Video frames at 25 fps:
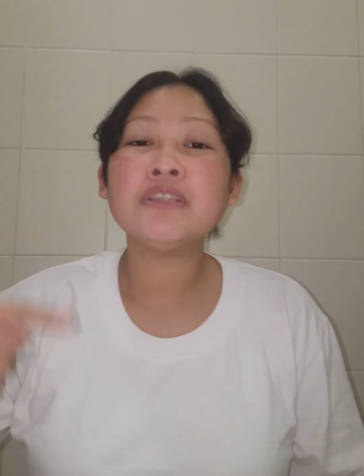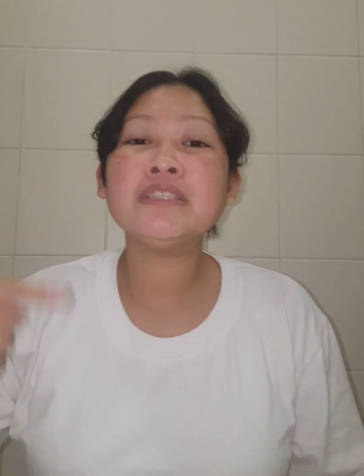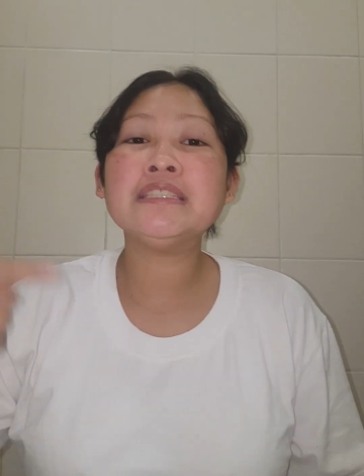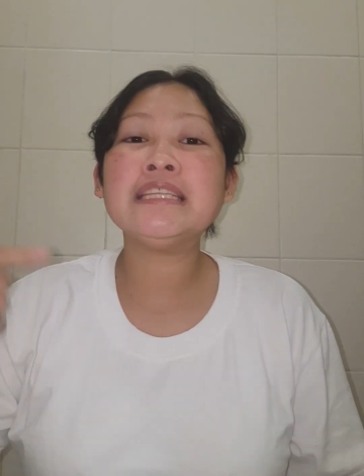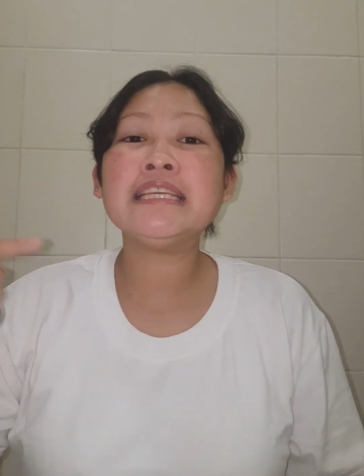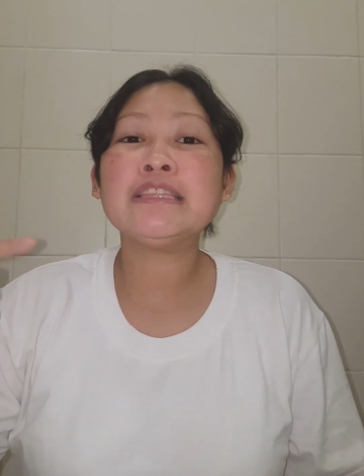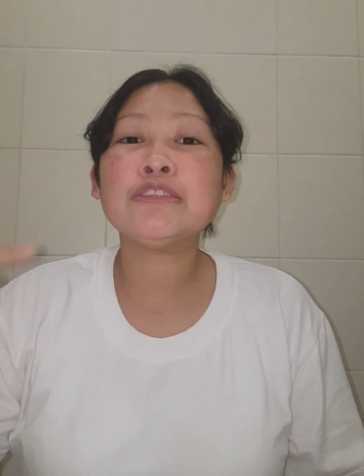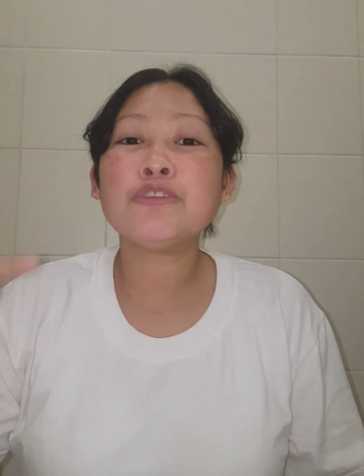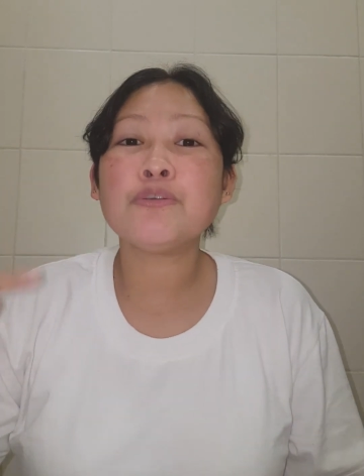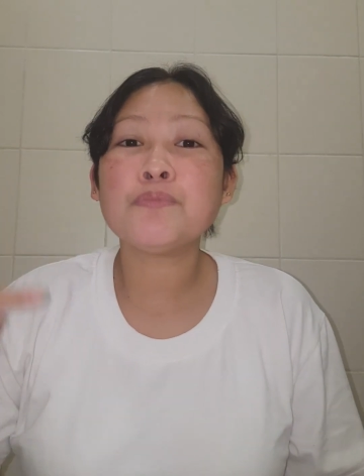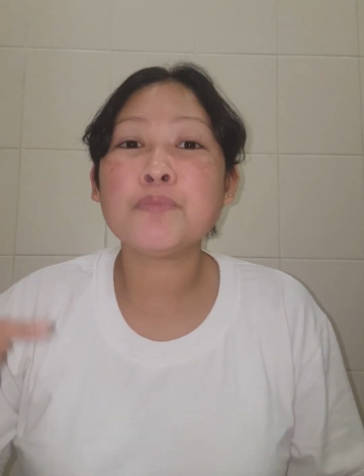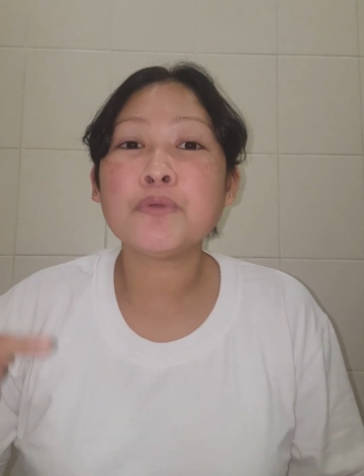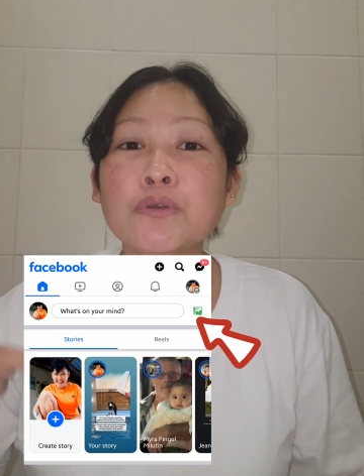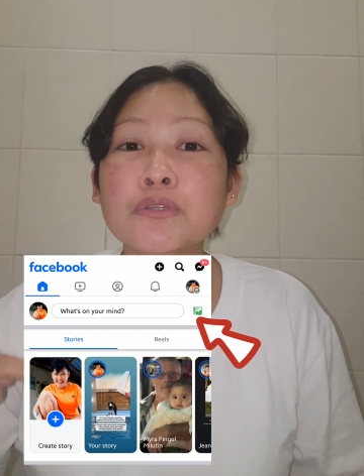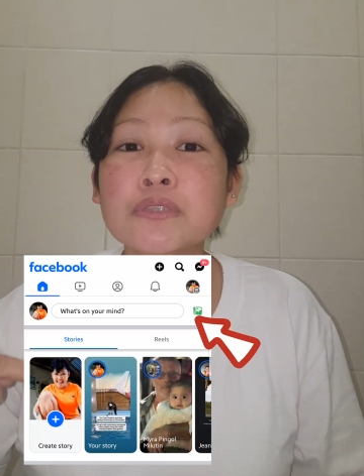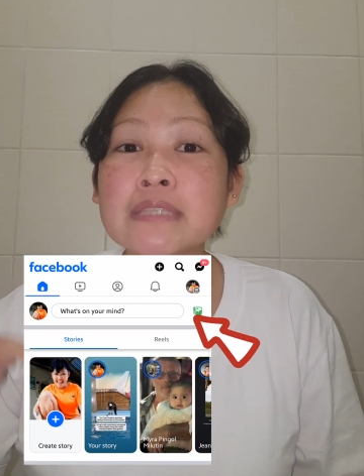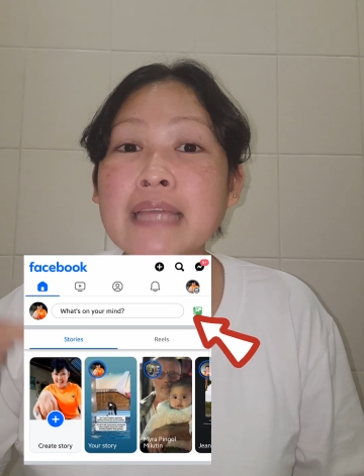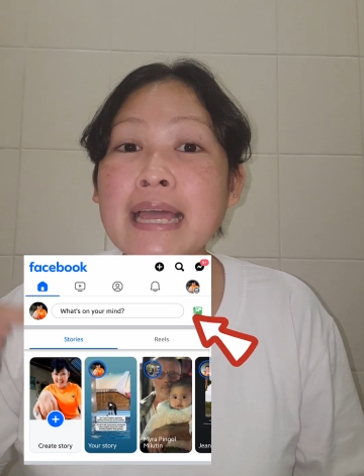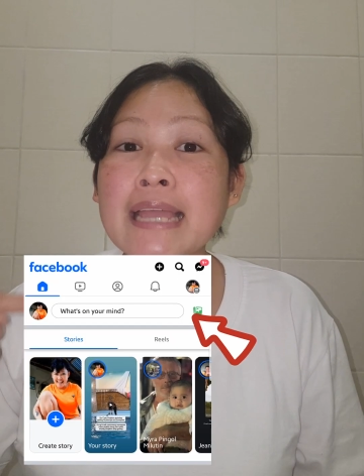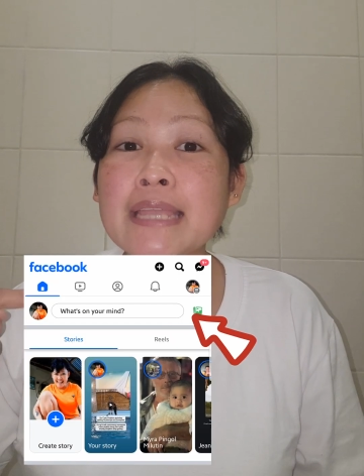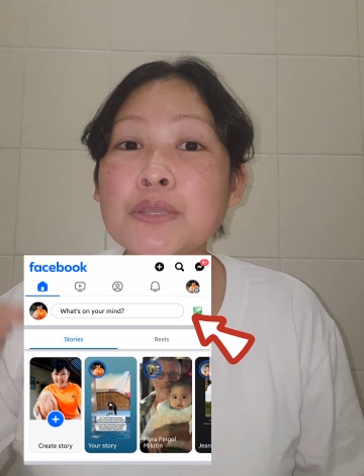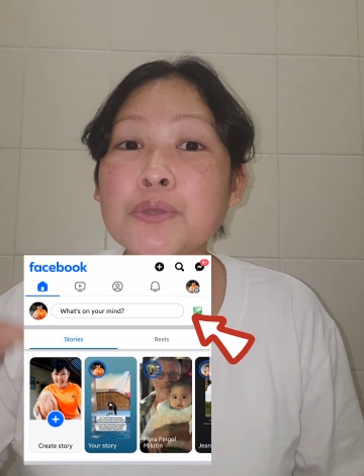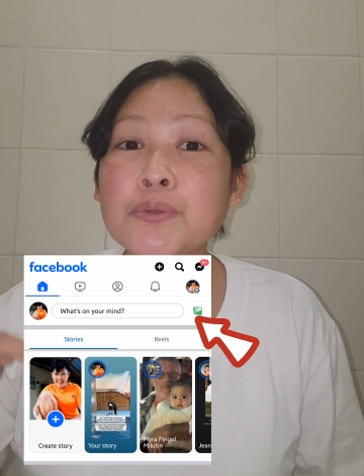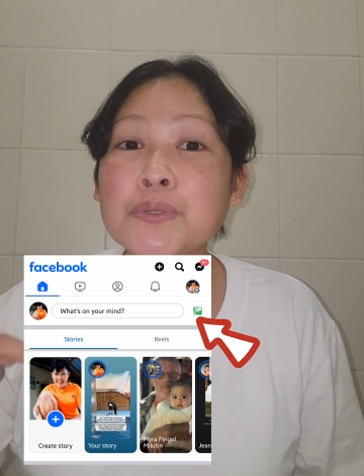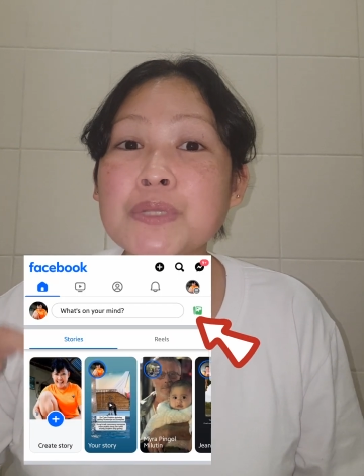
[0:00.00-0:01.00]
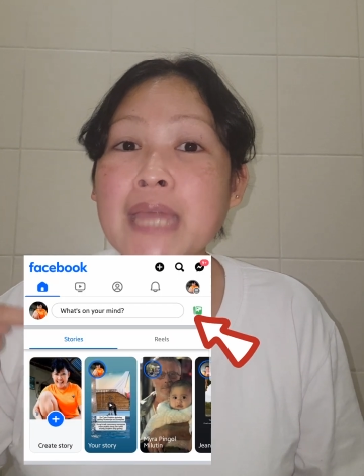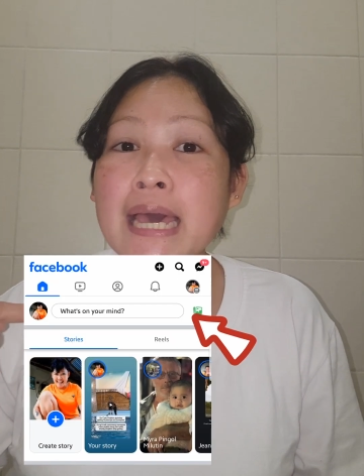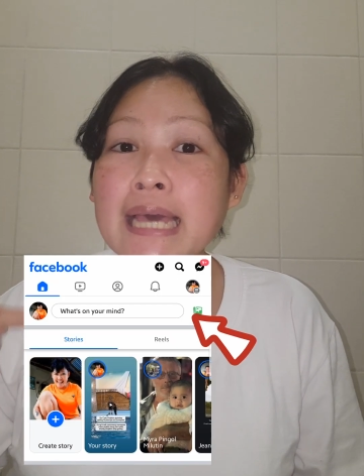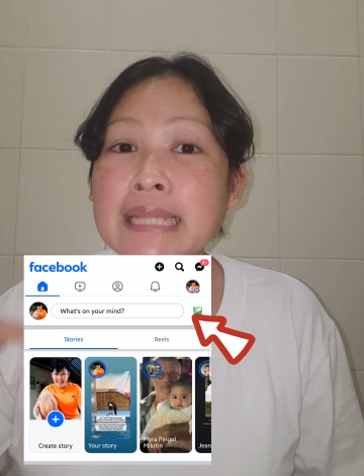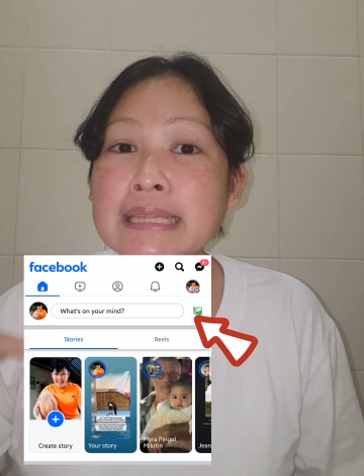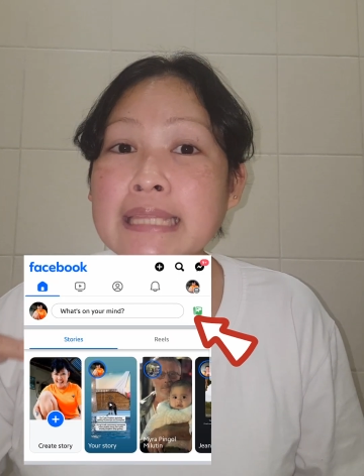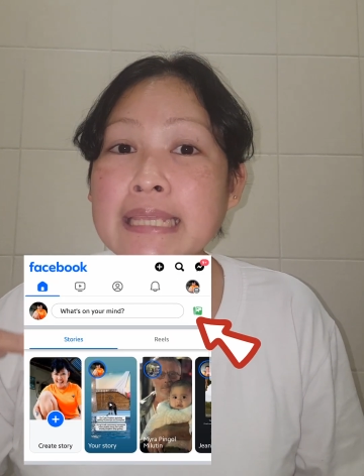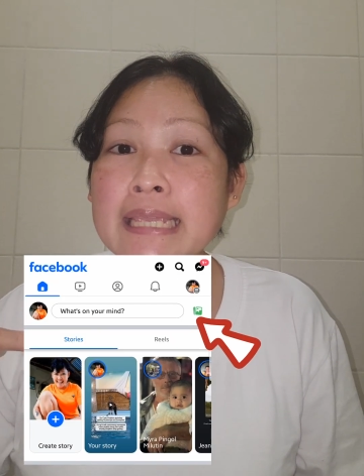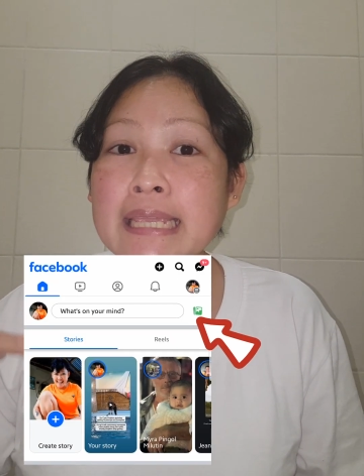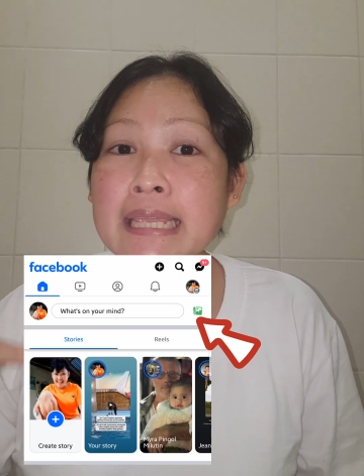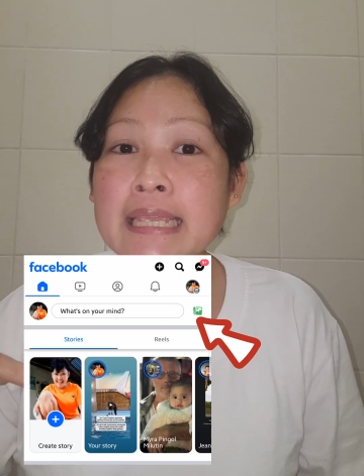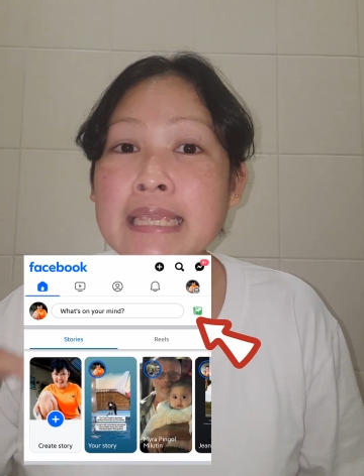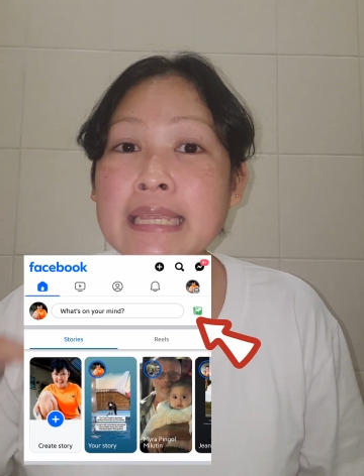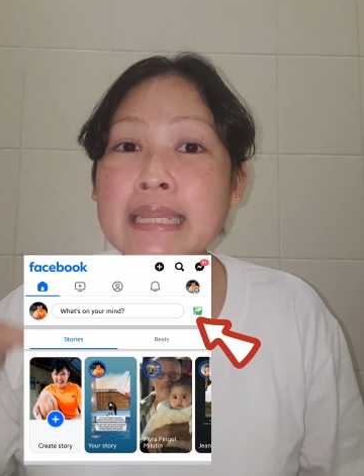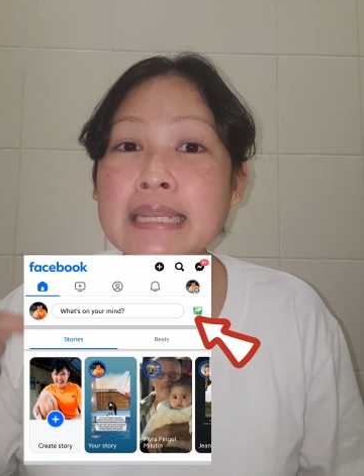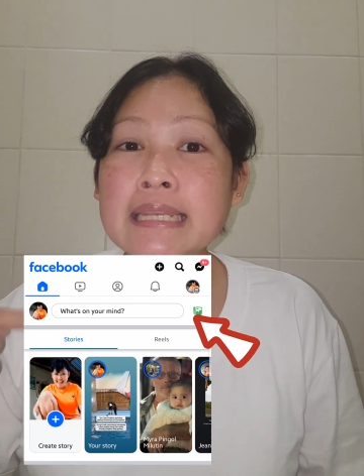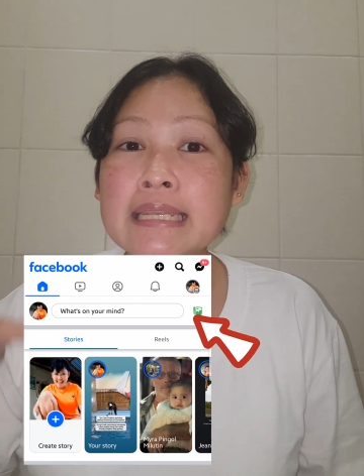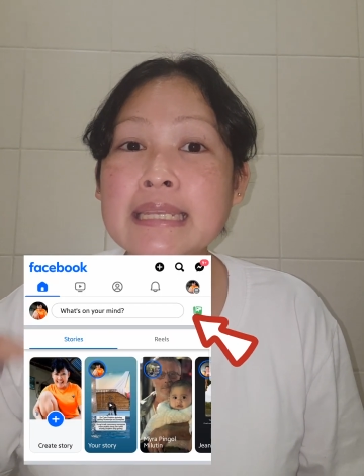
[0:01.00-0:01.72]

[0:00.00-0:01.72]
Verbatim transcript: dito po tayo dati